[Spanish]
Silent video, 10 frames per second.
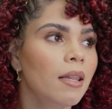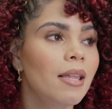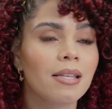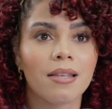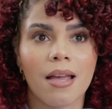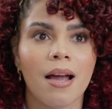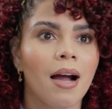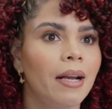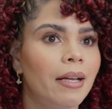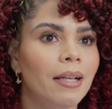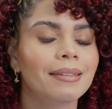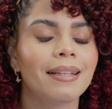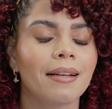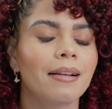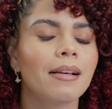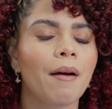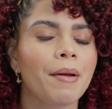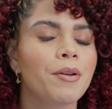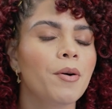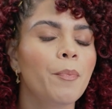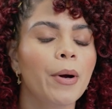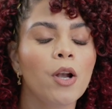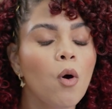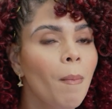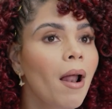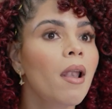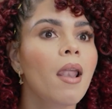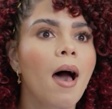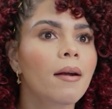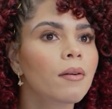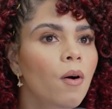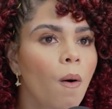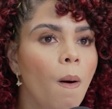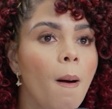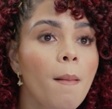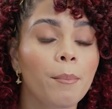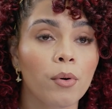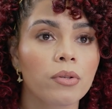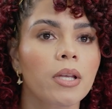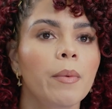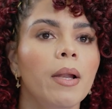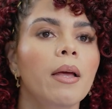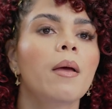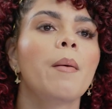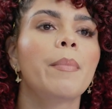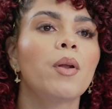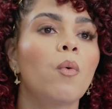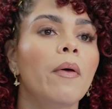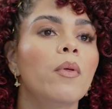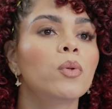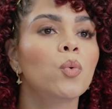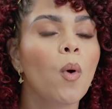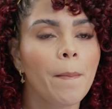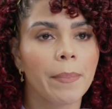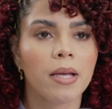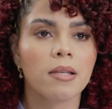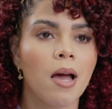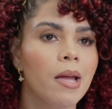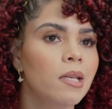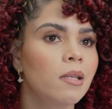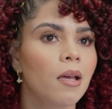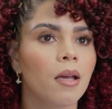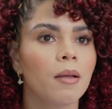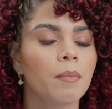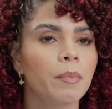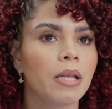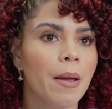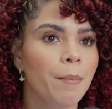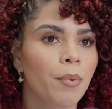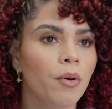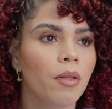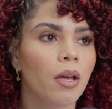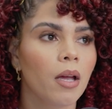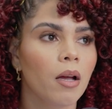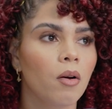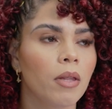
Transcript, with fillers: desean, anhelan tener el cabello pues lo más largo posible, pero cuando tú empiezas ese tiempo de,